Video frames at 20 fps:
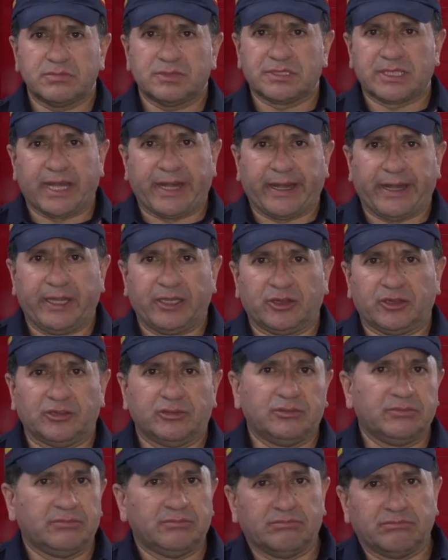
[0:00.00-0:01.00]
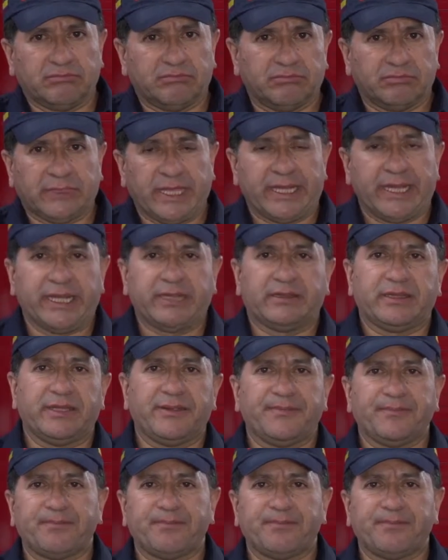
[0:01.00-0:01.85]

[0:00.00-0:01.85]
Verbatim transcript: sargento, teniente.